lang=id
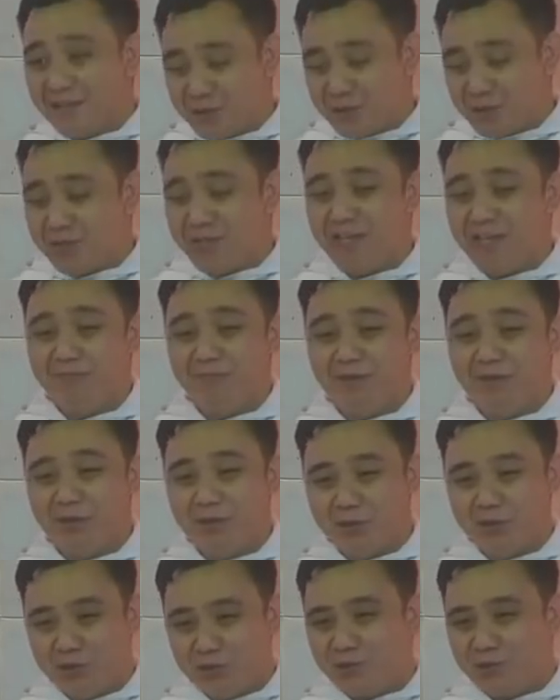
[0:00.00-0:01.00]
ingin
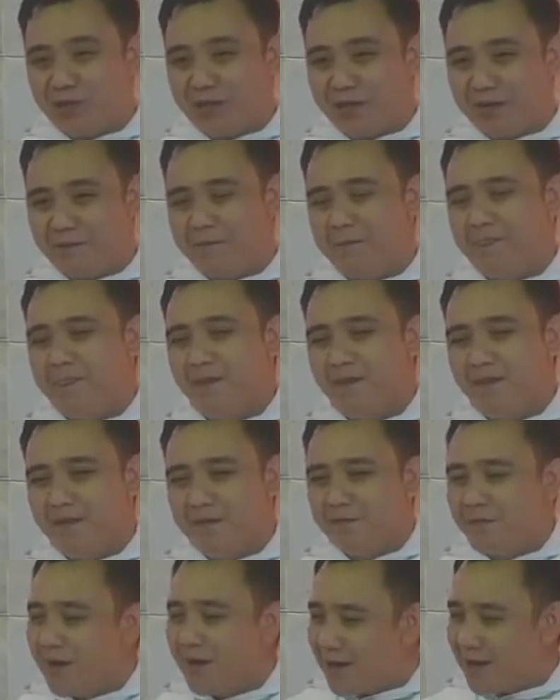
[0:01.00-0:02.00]
menunjukkan
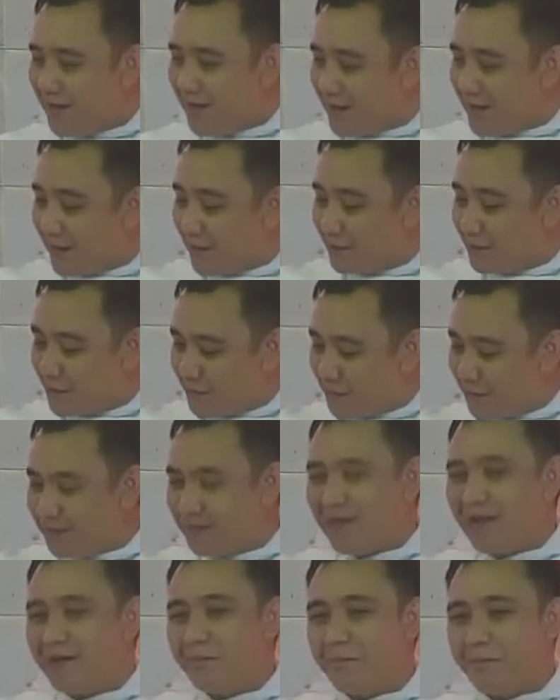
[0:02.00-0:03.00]
bahkan dari murid
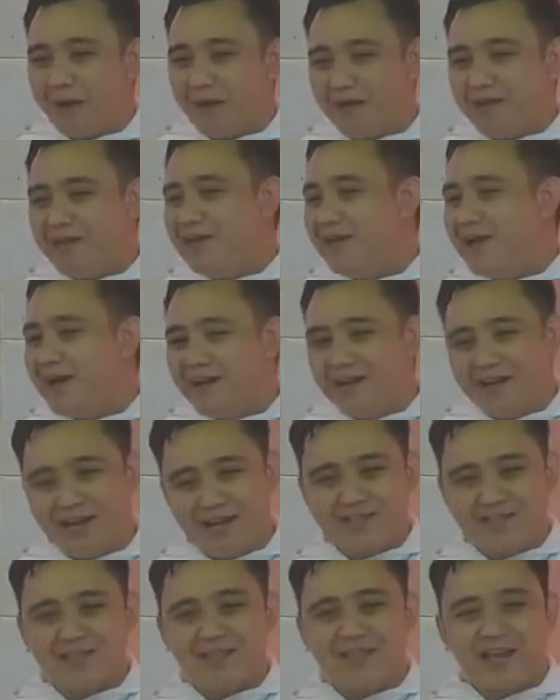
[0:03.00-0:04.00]
yang paling
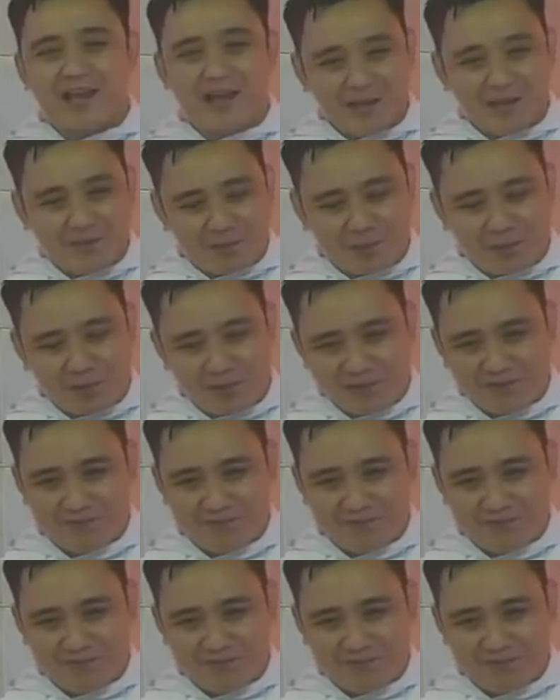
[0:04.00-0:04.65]
gagal sekalipun